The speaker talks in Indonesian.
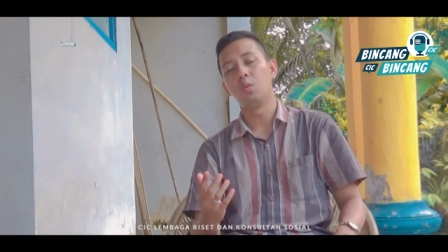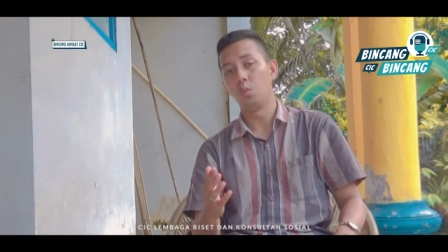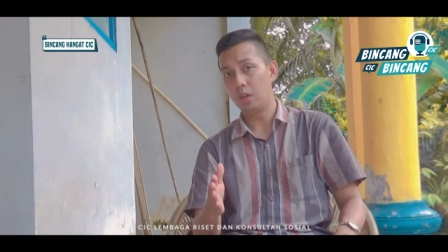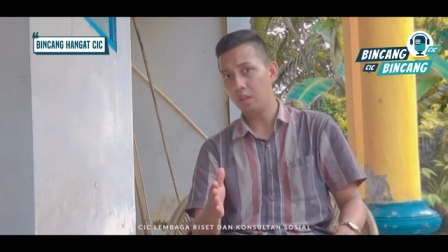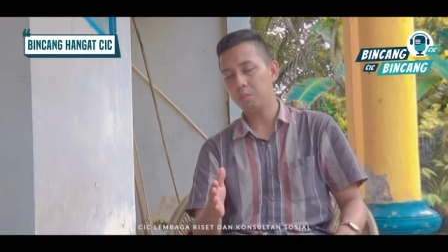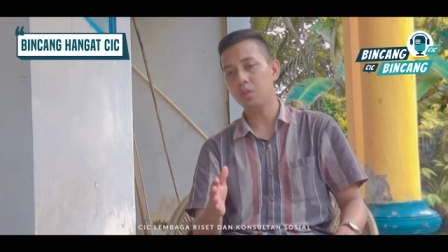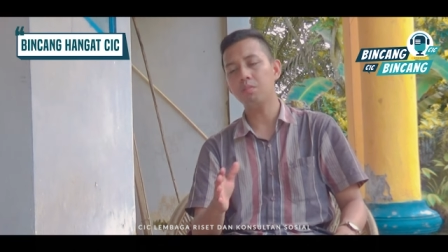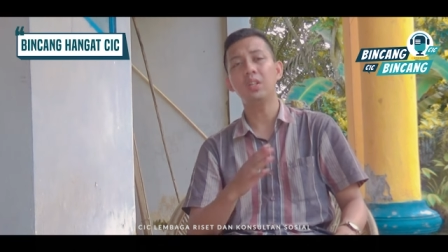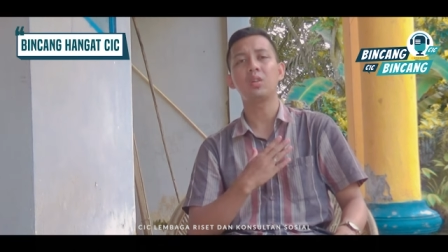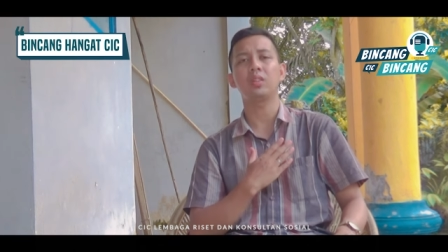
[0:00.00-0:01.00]

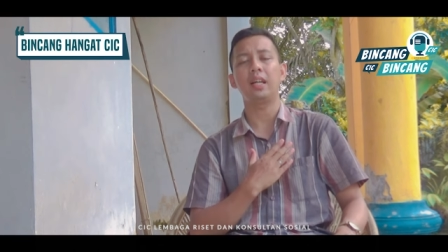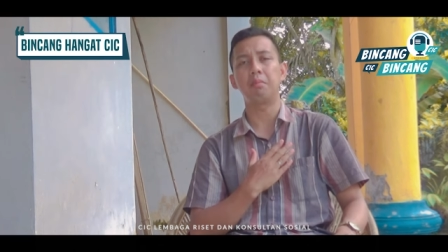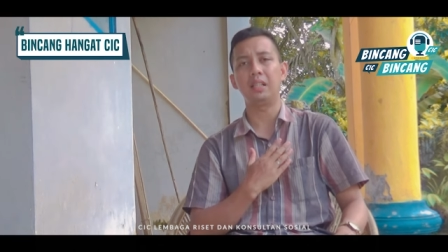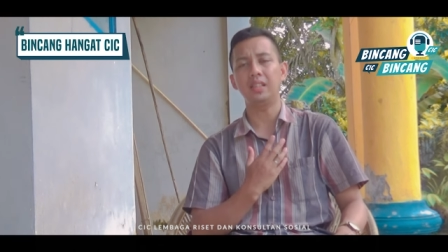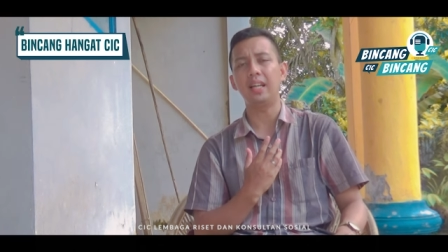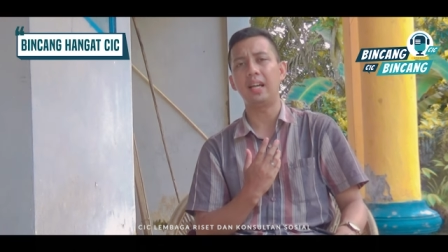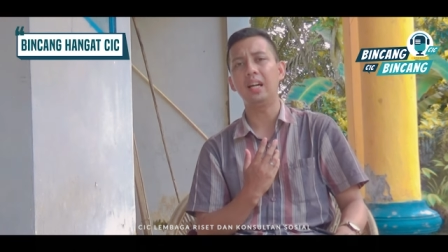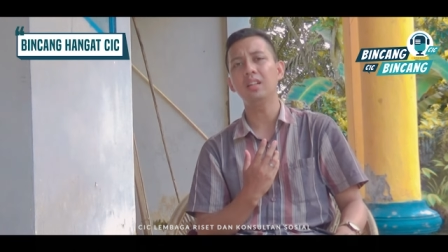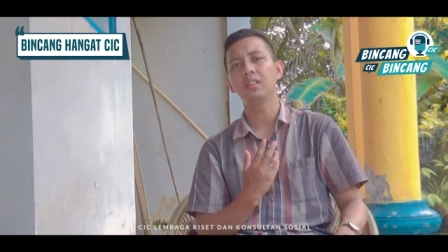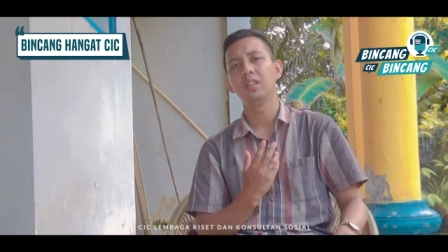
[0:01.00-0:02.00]
Walaupun menurut hemat saya,
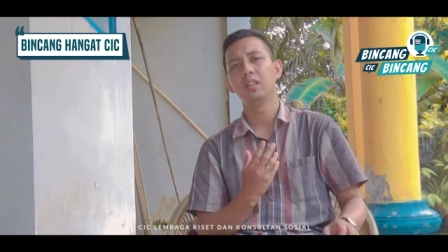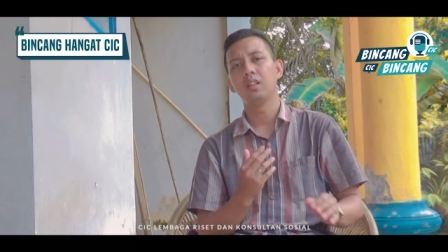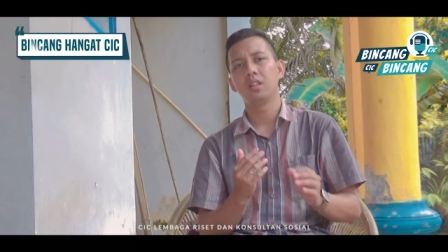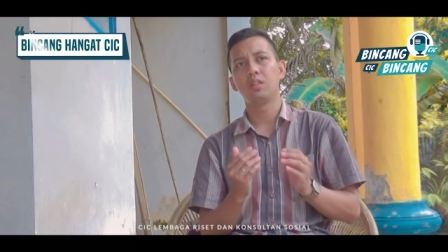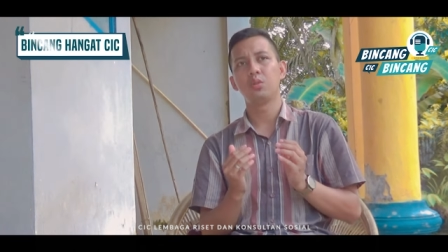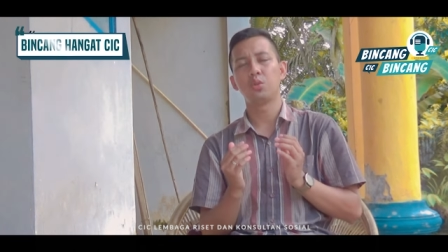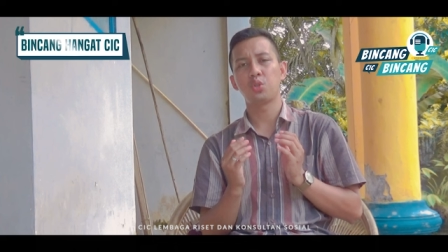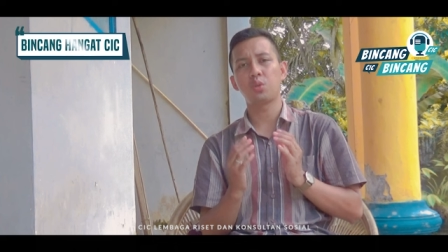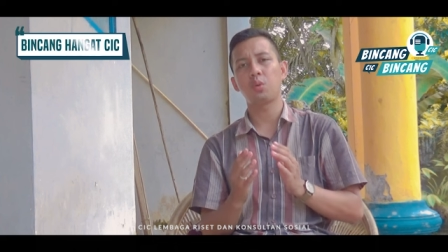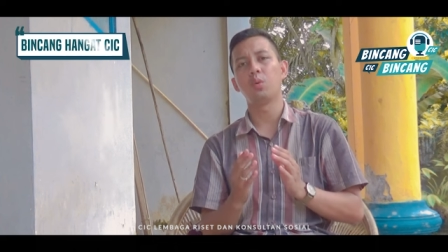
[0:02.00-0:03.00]

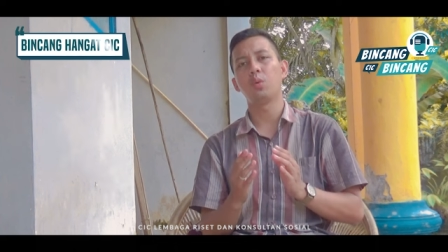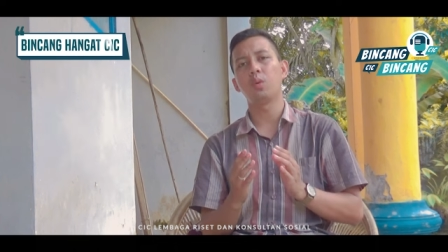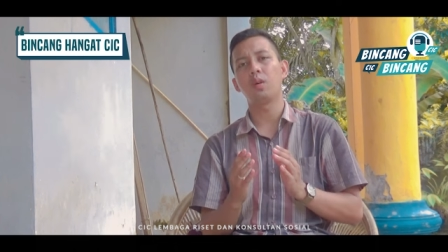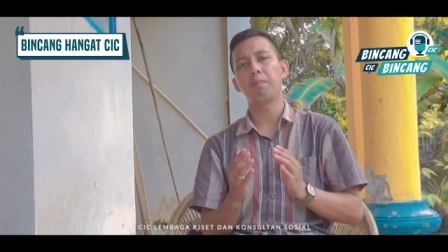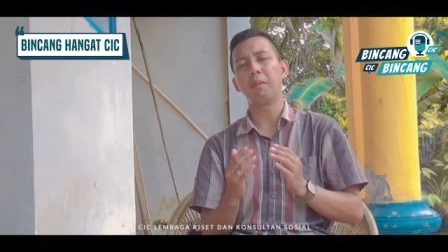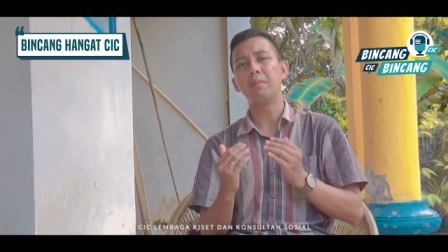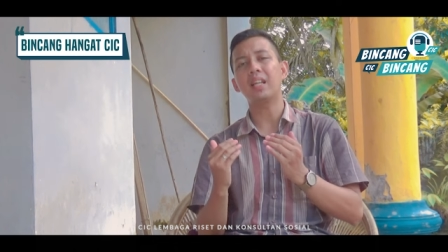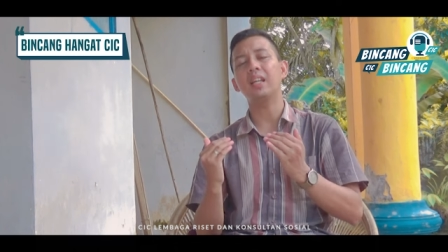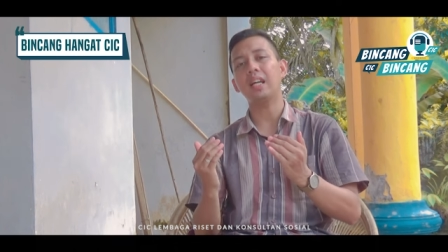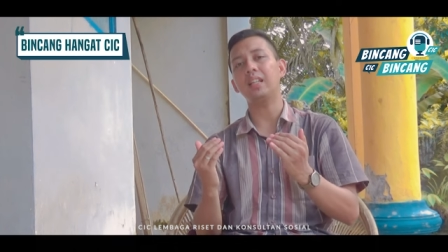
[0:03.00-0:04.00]
justru
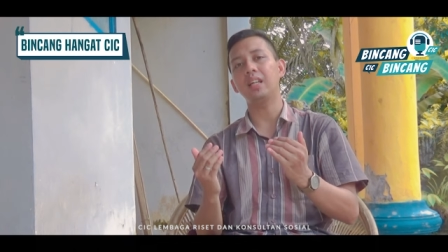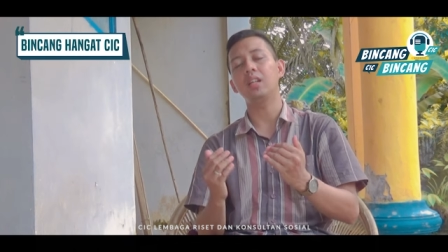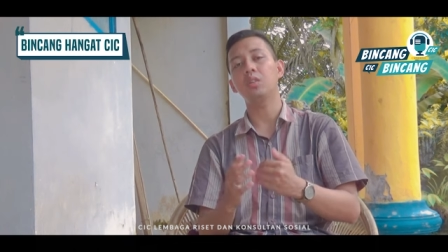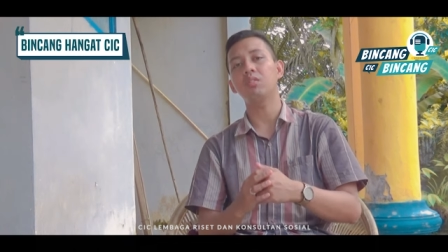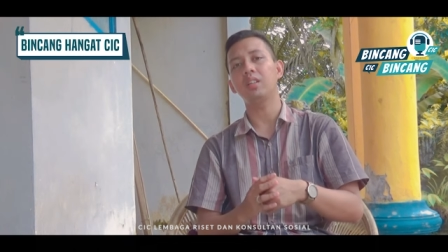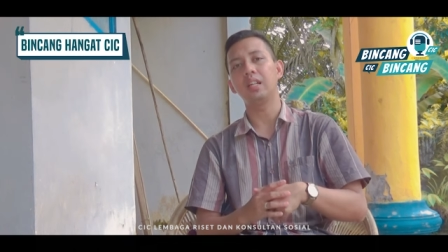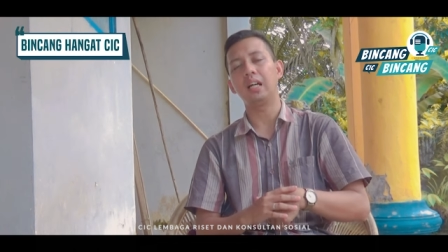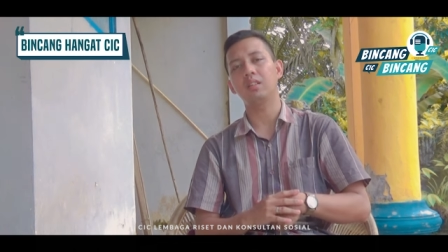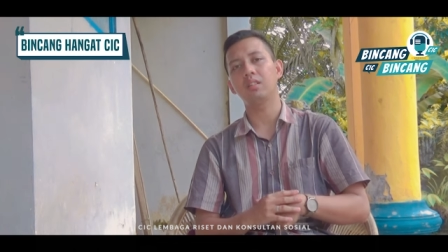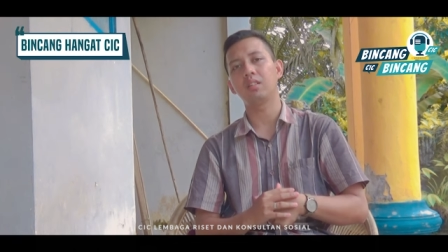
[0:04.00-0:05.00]
pemeringkatan itu
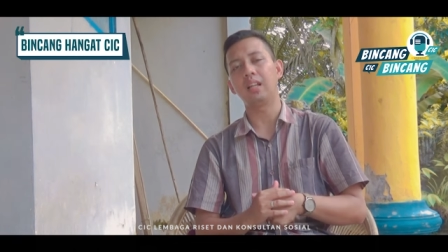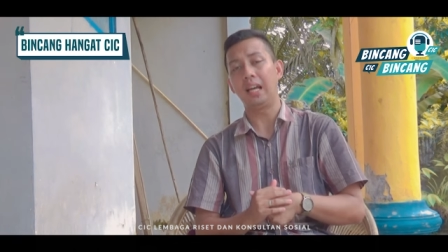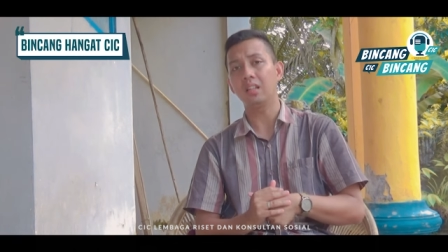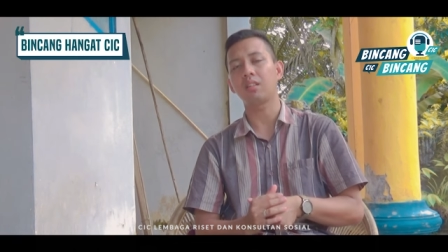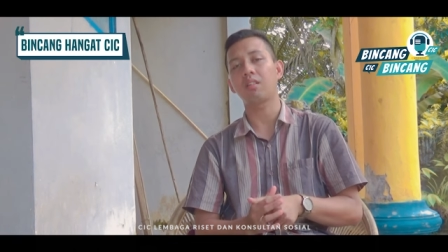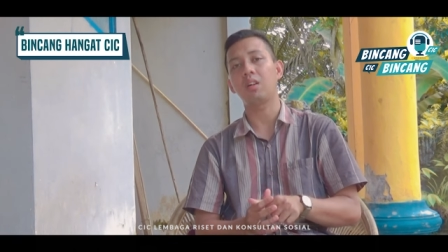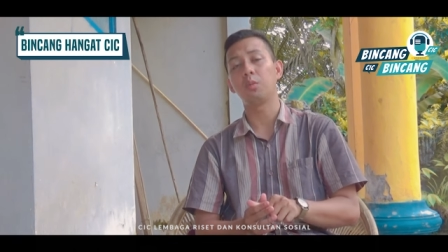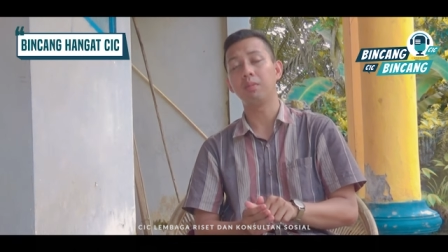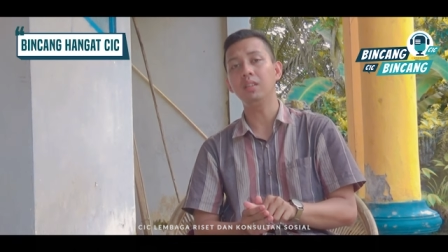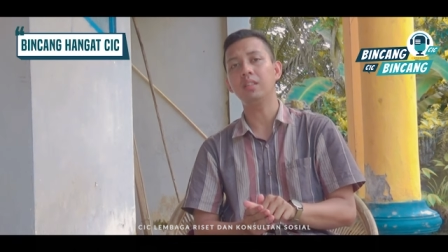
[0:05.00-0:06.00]
tidaklah terlalu
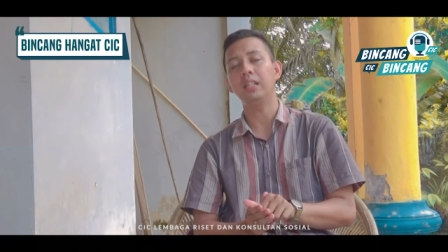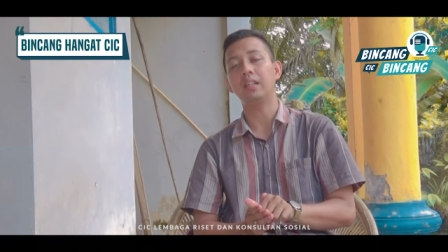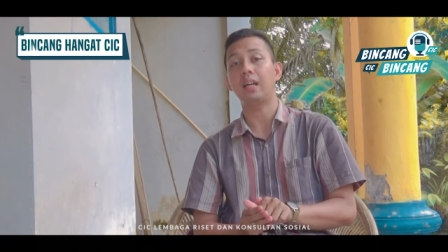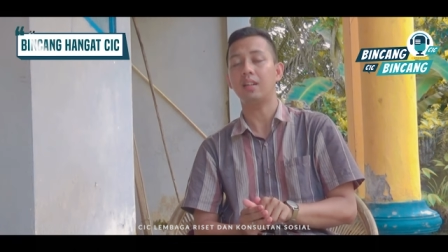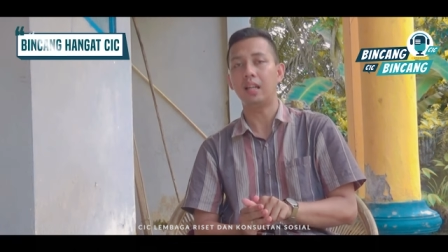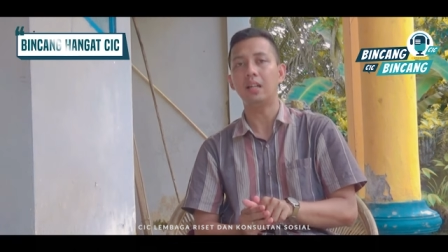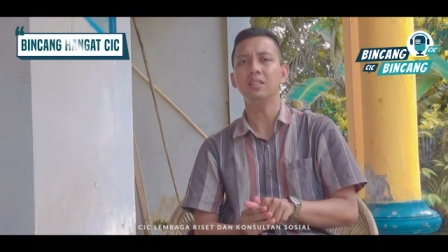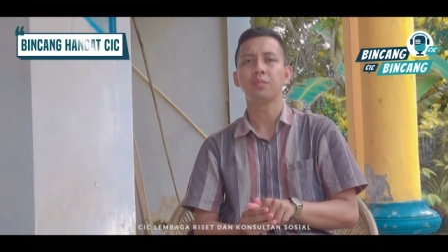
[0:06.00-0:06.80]
penting karena